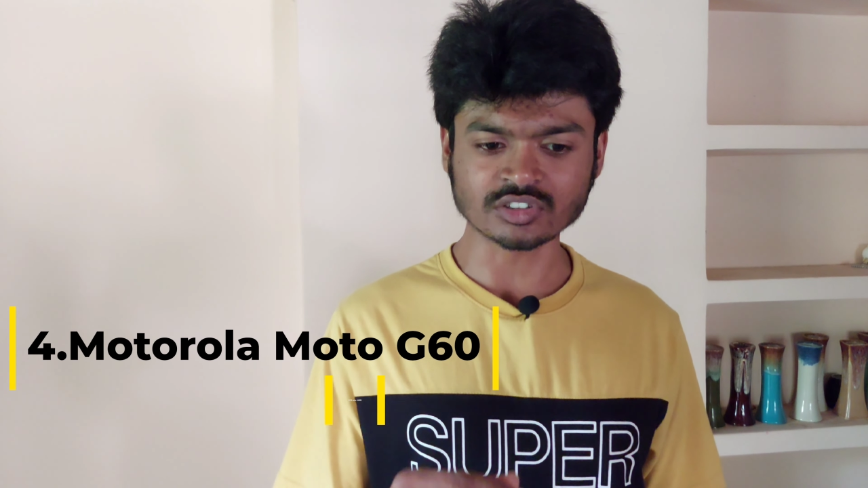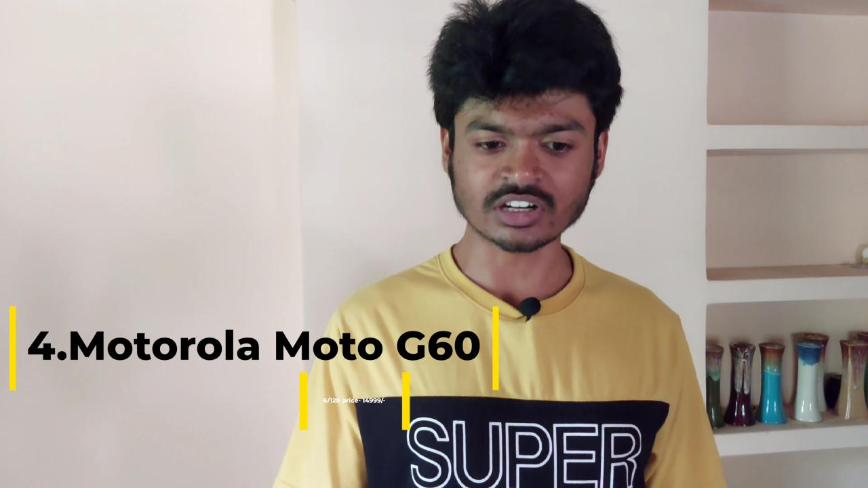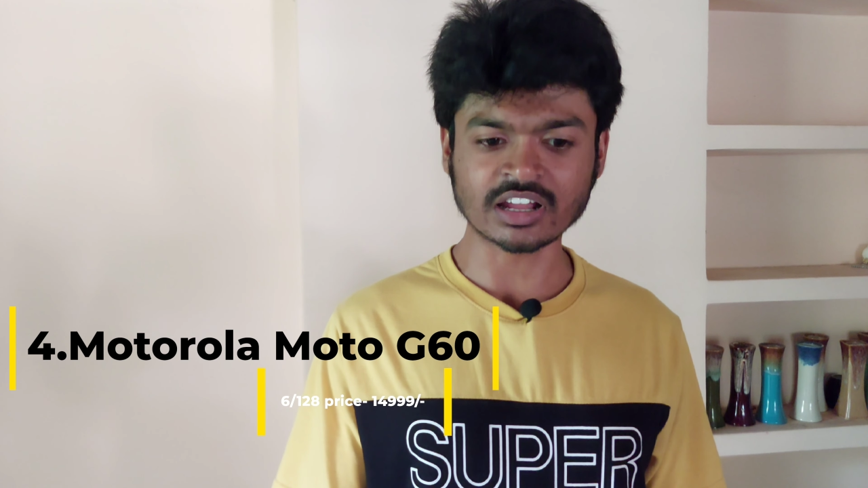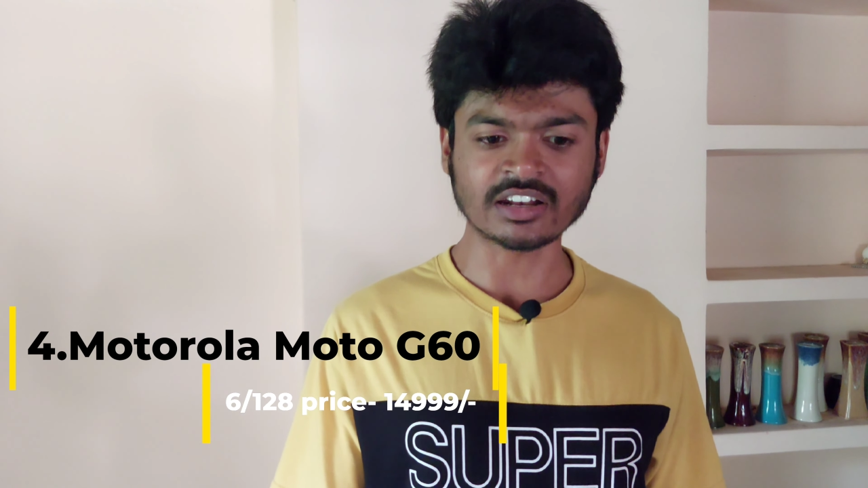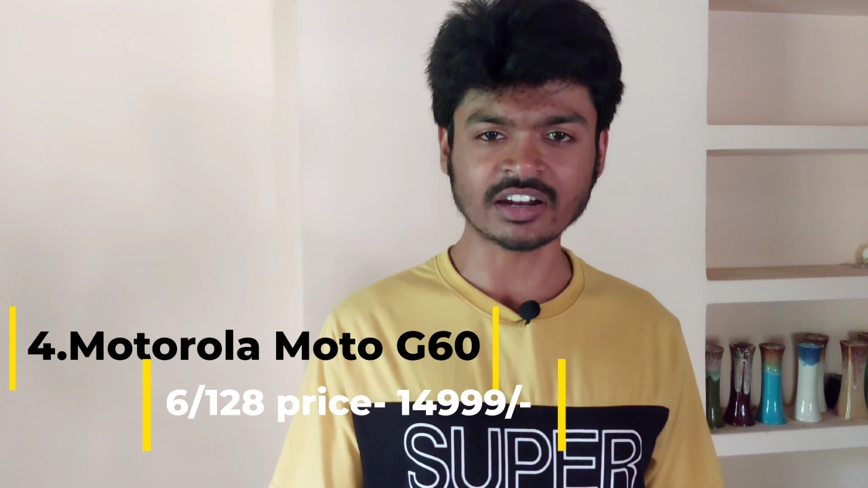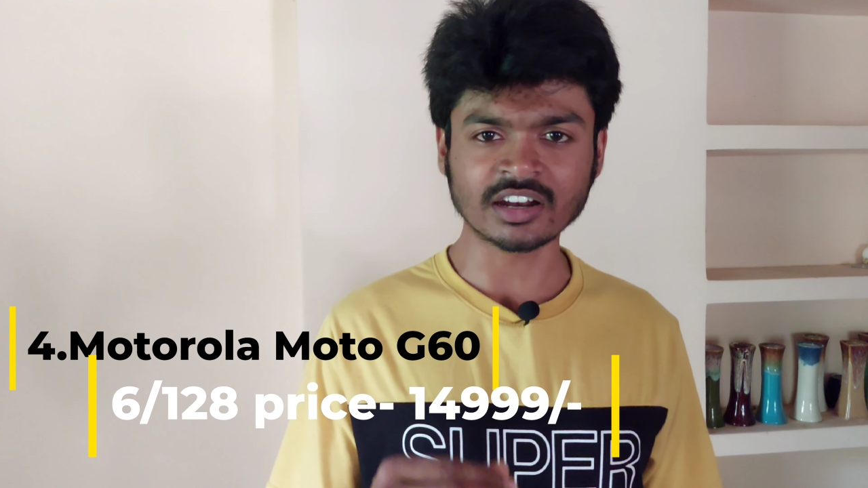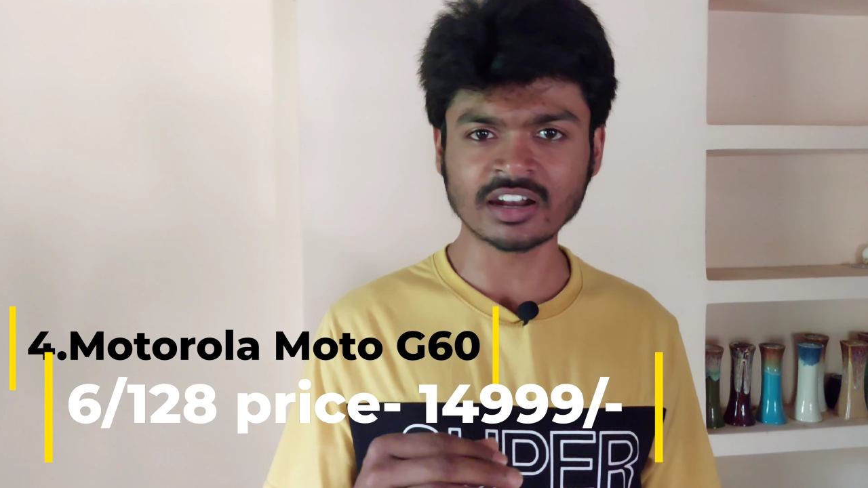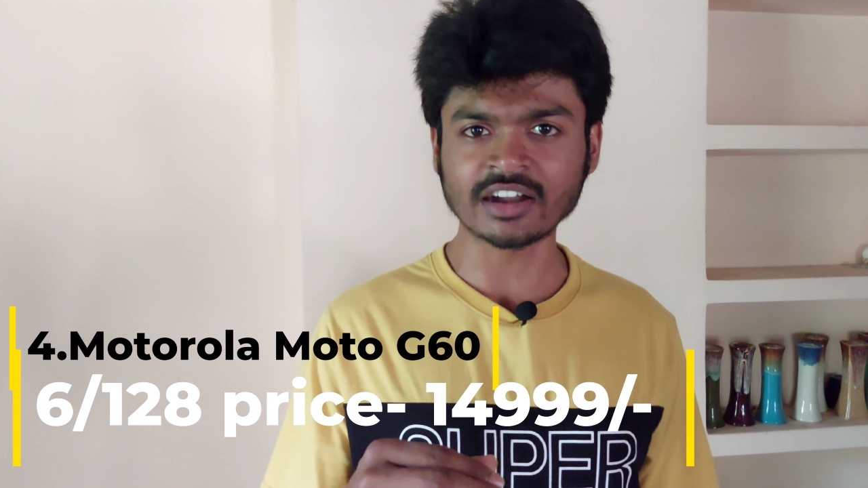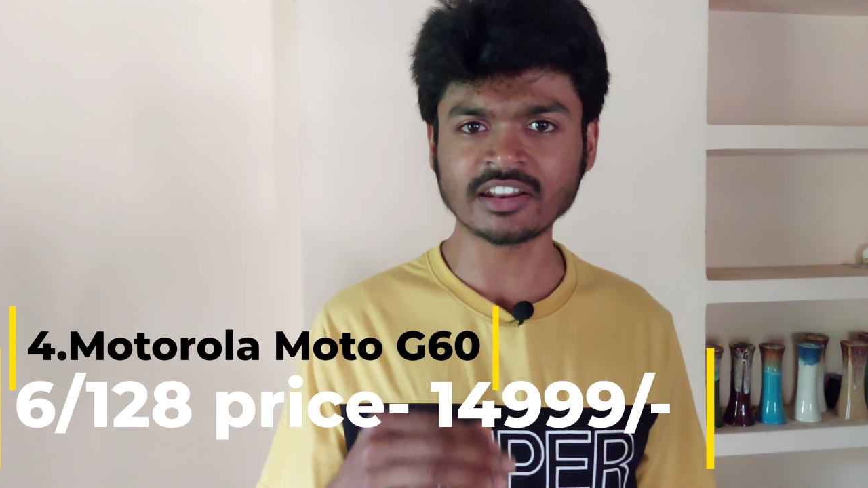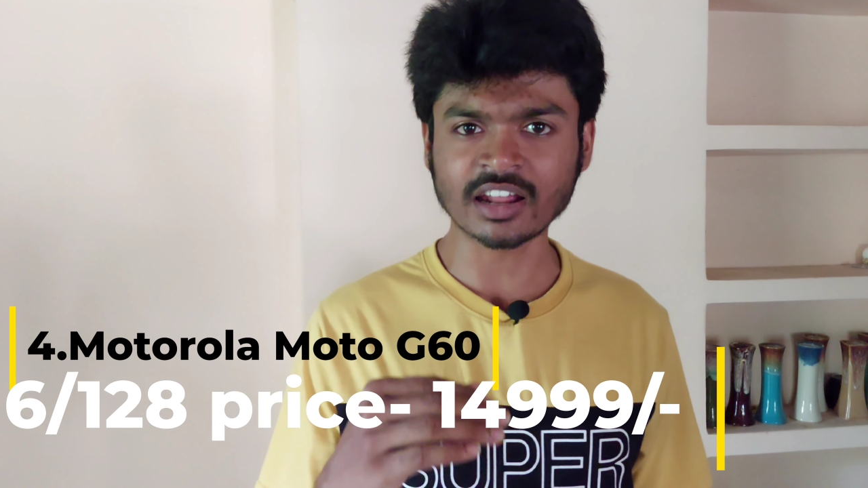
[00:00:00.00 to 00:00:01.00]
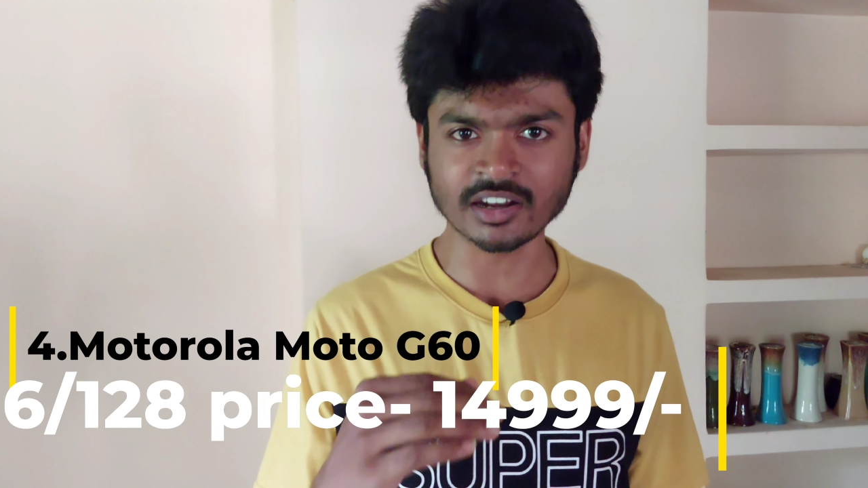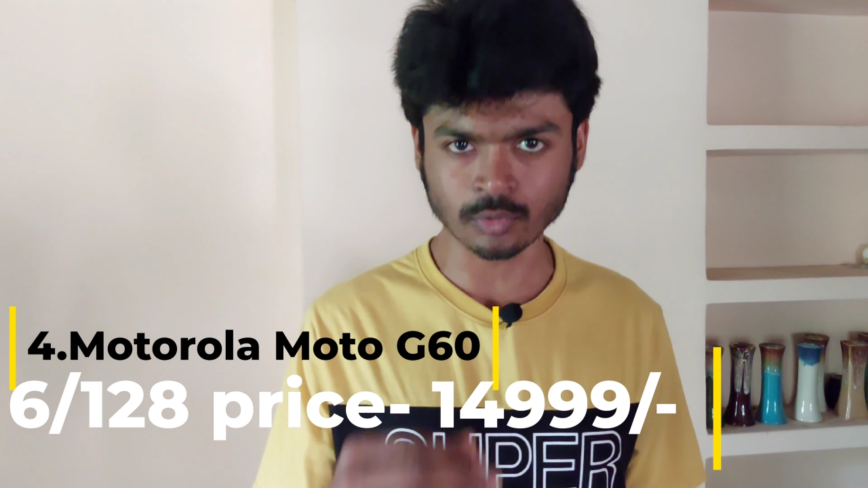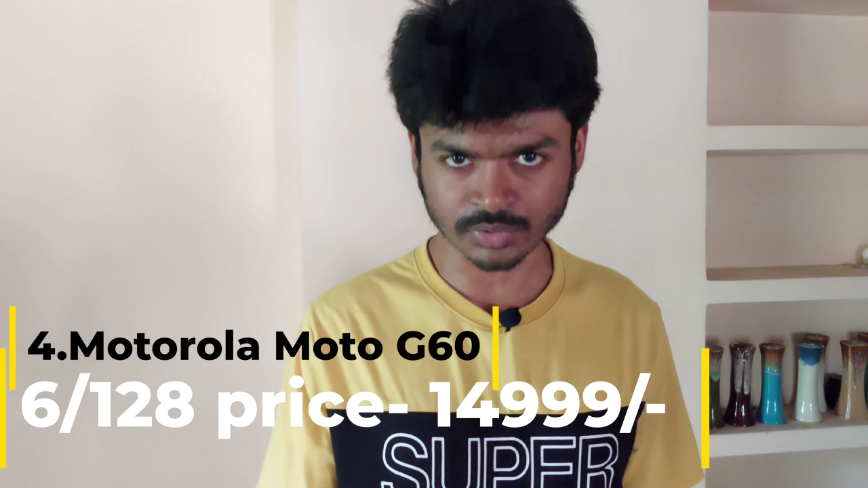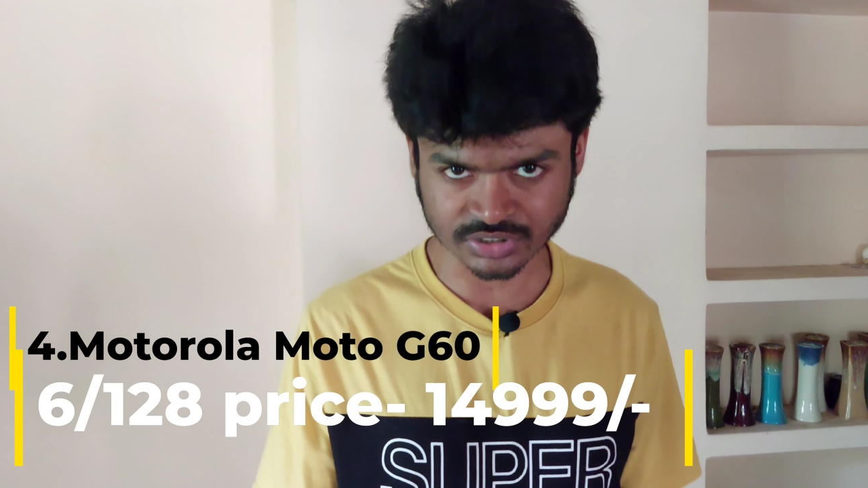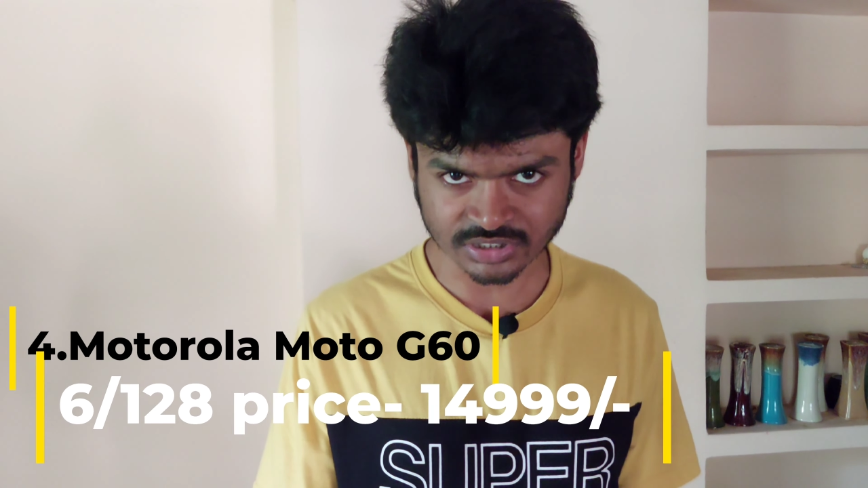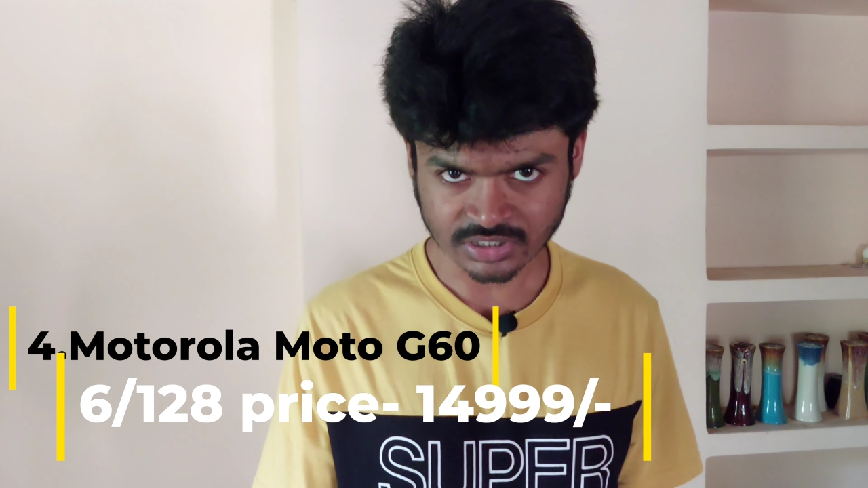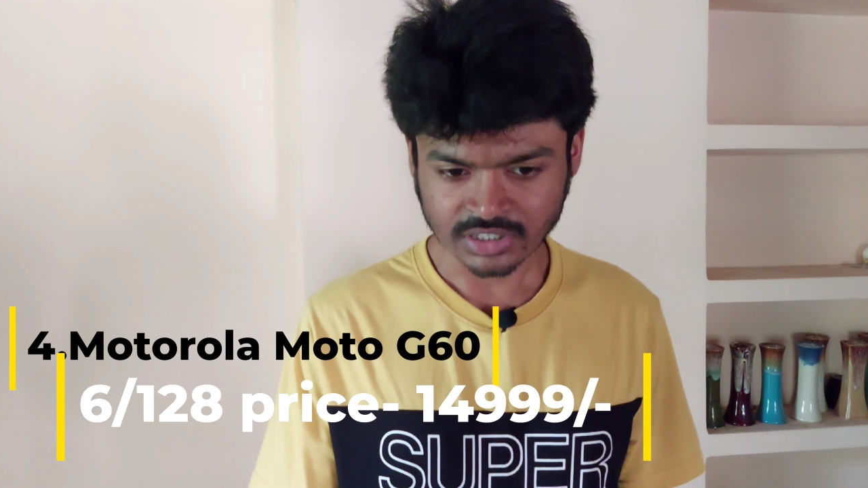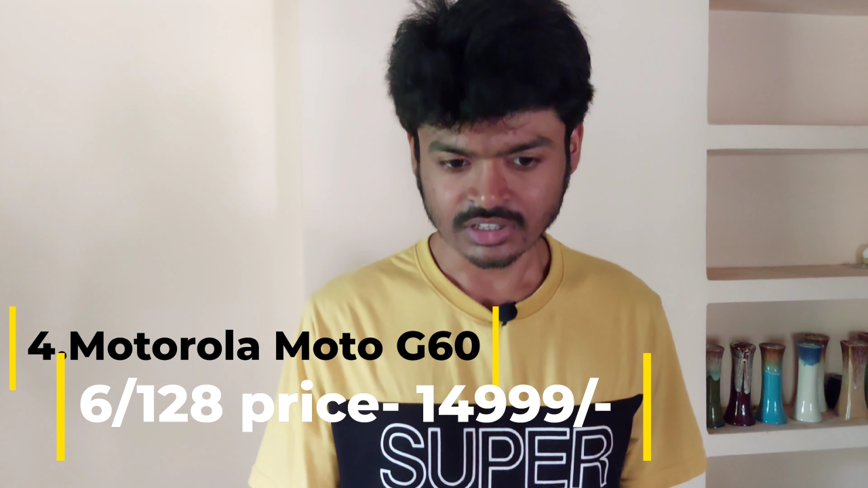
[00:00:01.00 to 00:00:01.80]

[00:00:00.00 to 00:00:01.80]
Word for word: थाउजेंड नाइन हंड्रेड नाइन्टी नाइन रुपीज़